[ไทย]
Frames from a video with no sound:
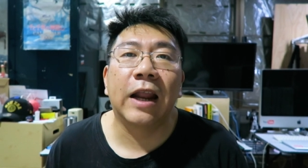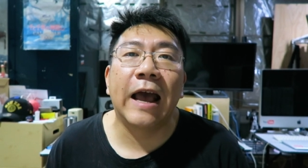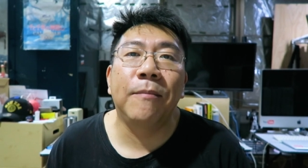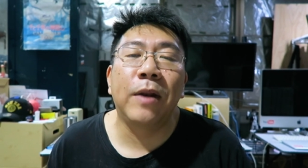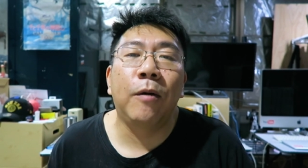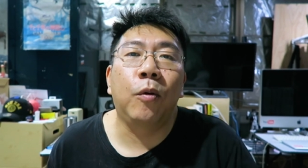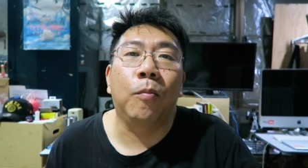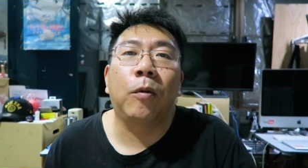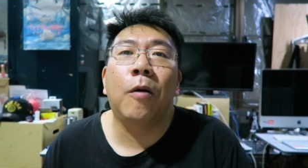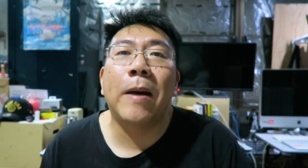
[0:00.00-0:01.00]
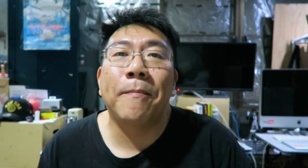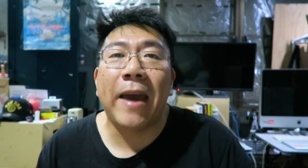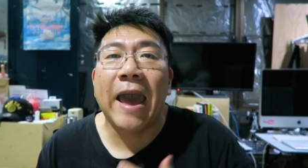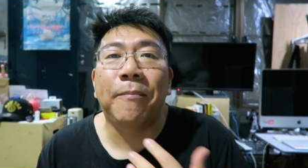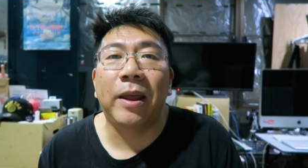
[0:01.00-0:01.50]
นะครับแล้วผมก็มา
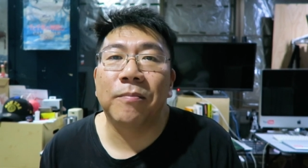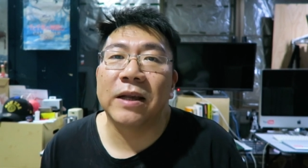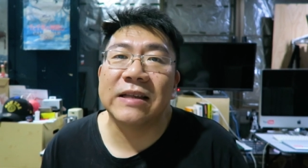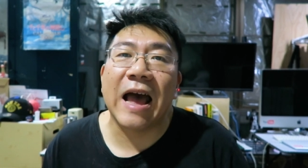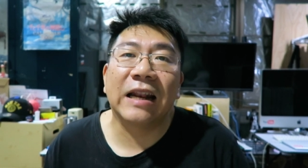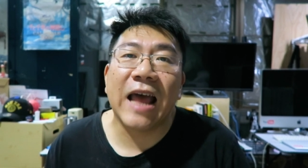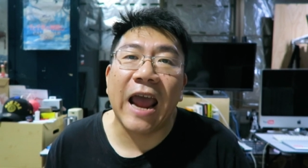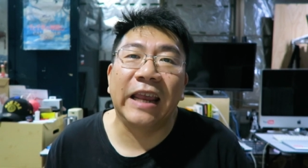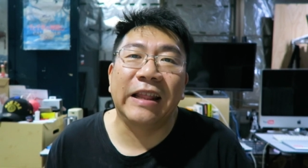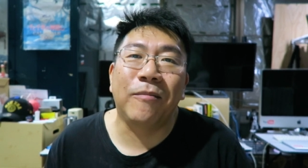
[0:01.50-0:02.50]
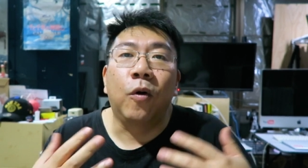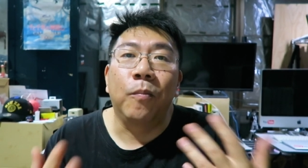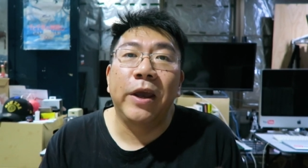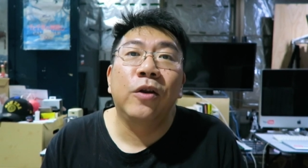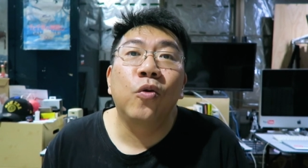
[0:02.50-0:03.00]
แปลเป็นภาษาไทยแต่ผ
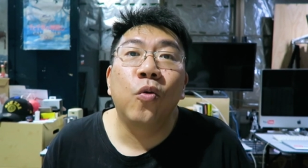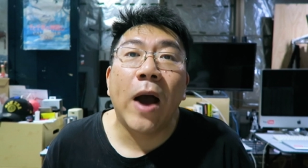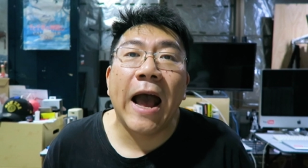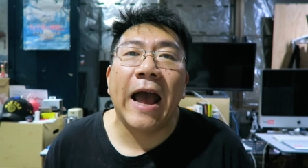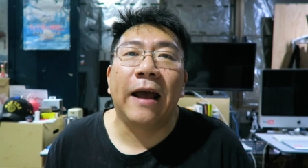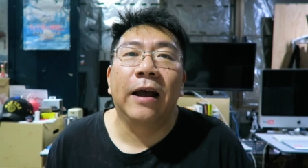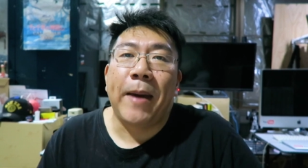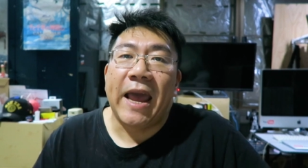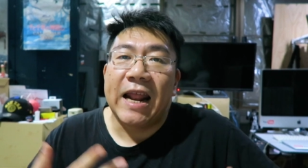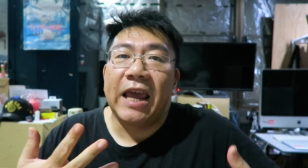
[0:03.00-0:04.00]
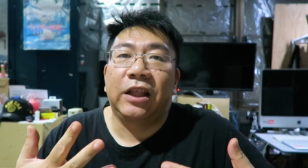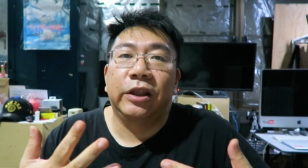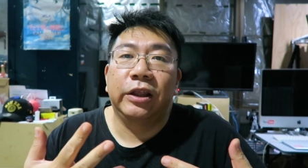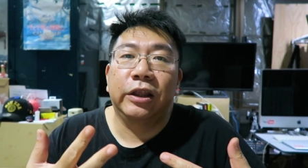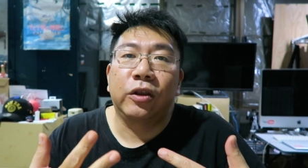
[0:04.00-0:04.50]
มไม่รู้ว่าแปลได้
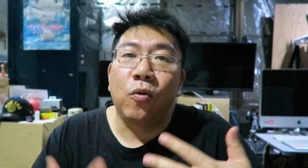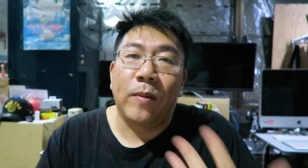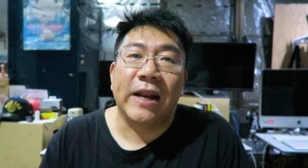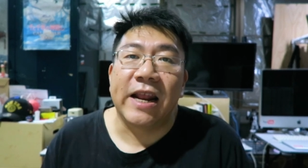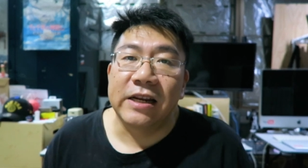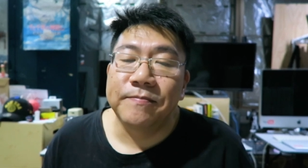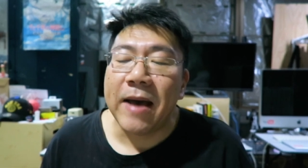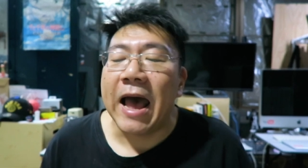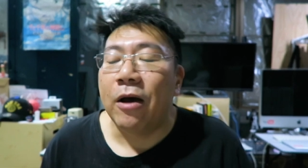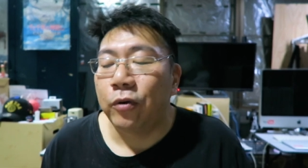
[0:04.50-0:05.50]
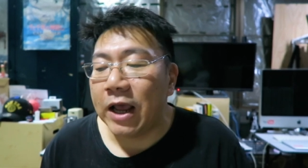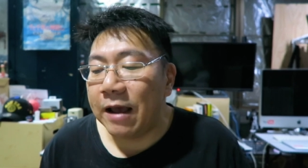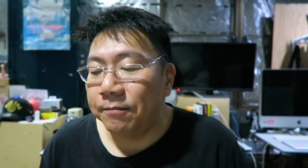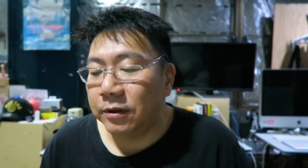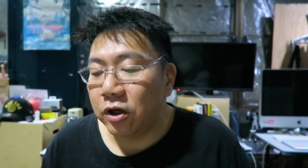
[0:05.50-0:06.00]
ตรงประเด็นหรือเปล่านะ
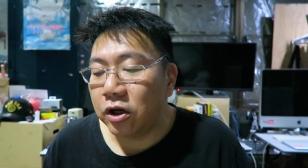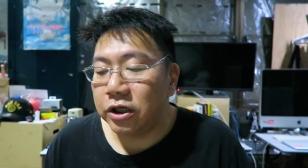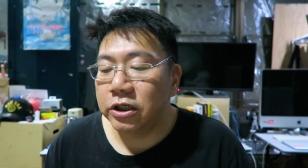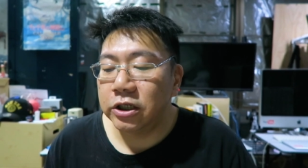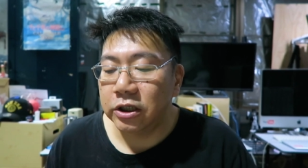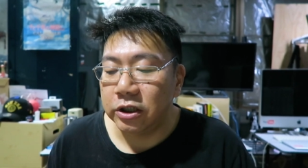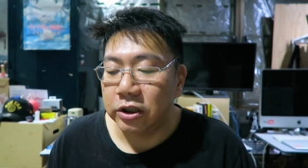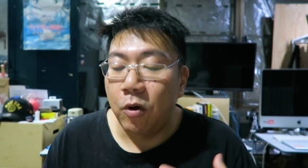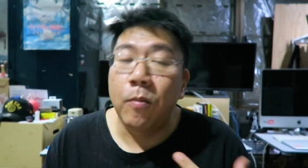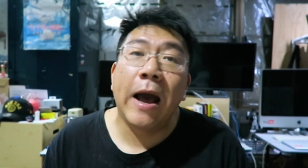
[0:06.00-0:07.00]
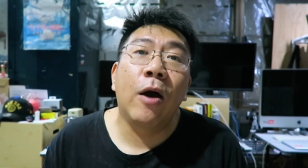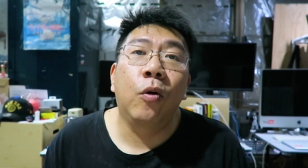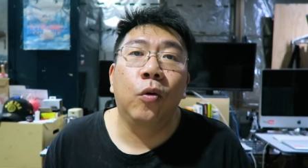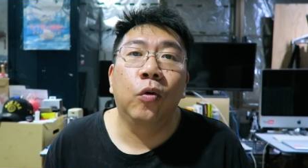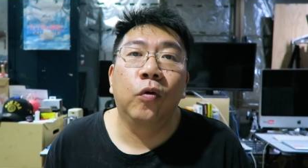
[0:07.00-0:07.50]
ครับก็คือผมเอา
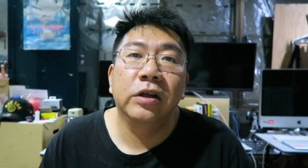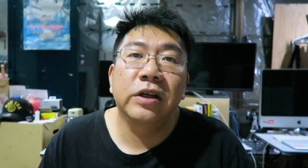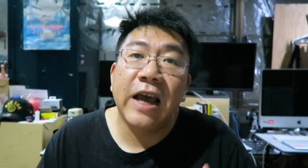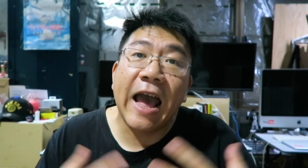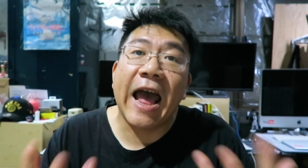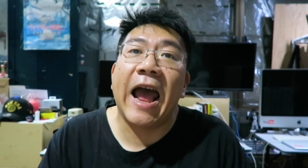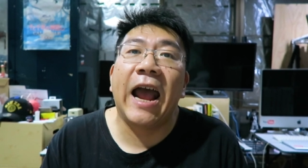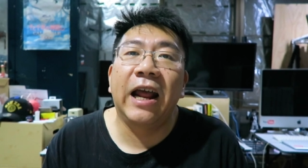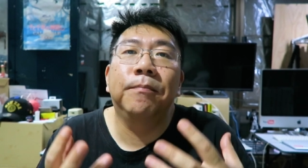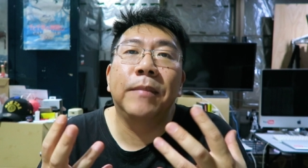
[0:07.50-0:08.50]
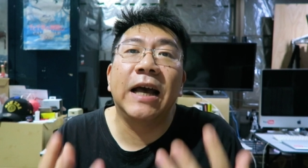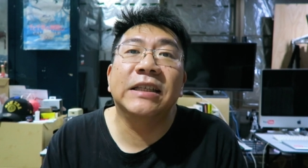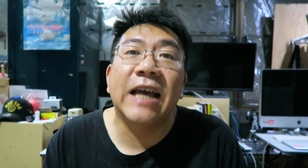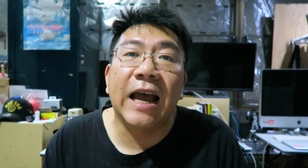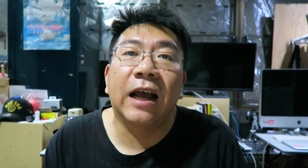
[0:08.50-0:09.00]
เนื้อหามา
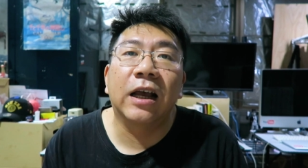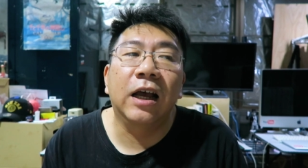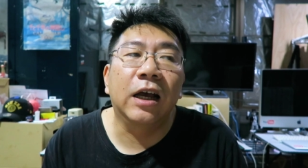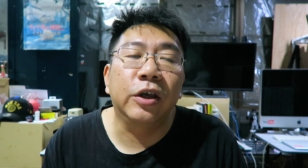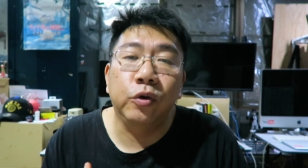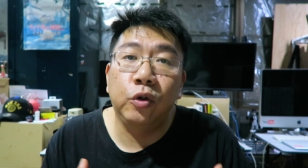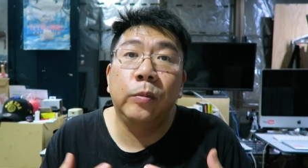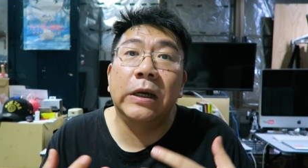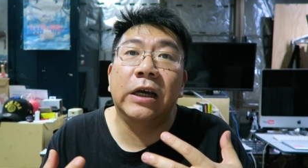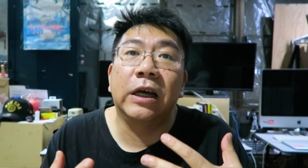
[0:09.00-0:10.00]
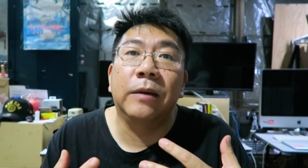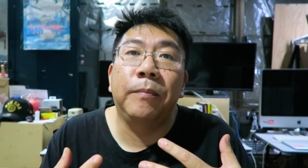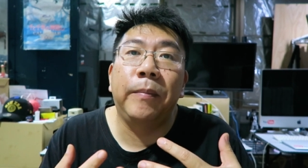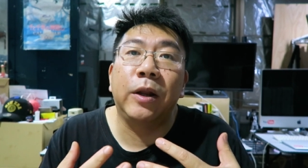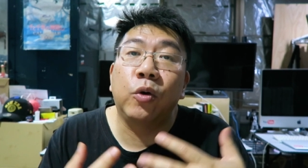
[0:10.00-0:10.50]
จากยูทูบเบอร์
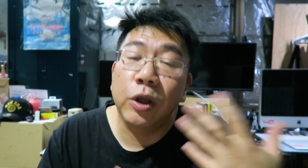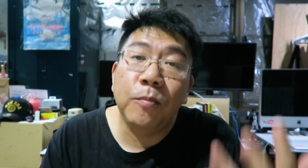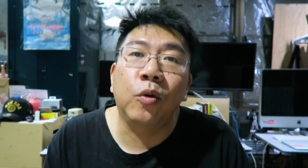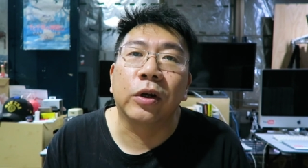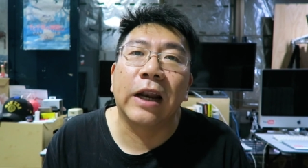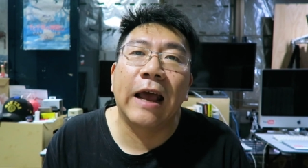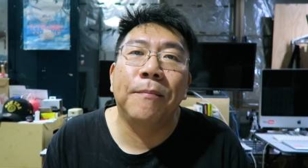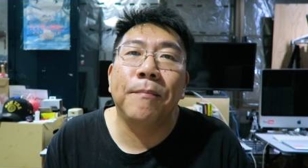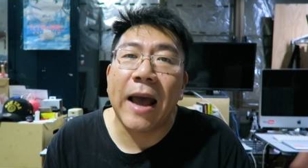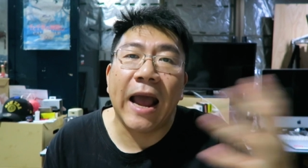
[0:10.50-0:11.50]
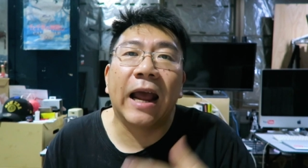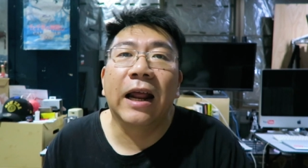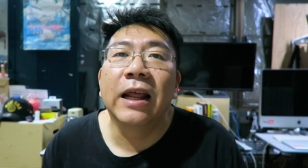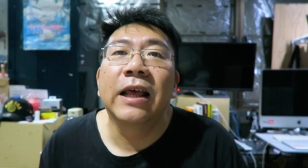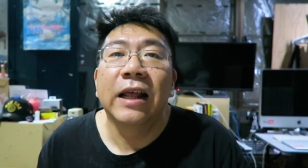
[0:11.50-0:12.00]
เป็นคนญี่ปุ่นนะครับมา
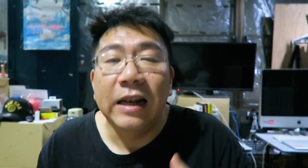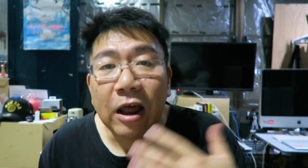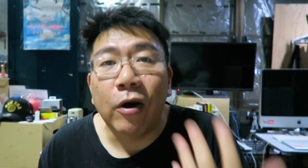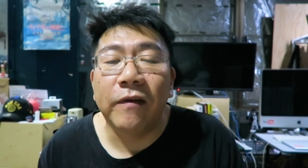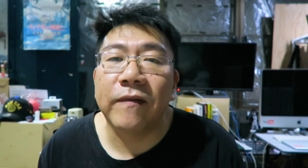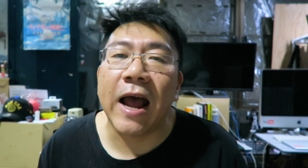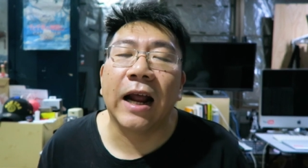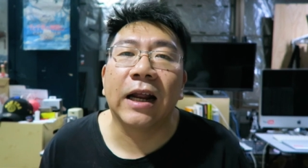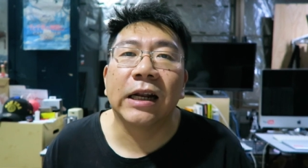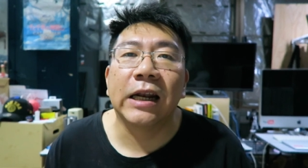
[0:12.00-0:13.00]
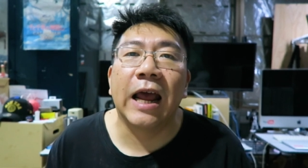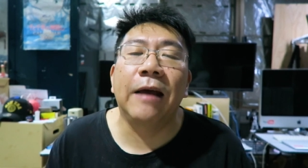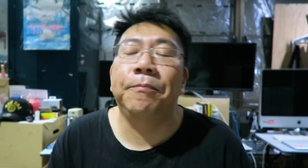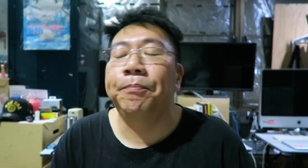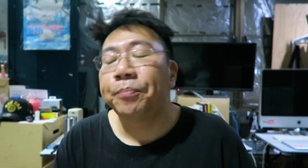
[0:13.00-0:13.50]
เล่าให้ฟังนะครั